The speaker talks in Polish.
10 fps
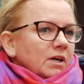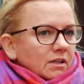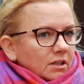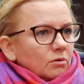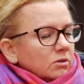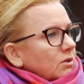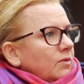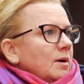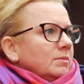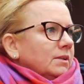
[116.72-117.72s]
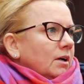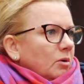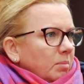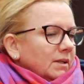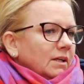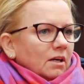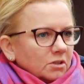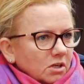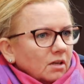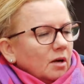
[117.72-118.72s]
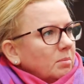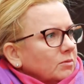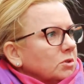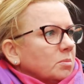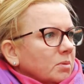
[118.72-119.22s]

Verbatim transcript: Ja nie głosowałam na tego pana, także na pewno się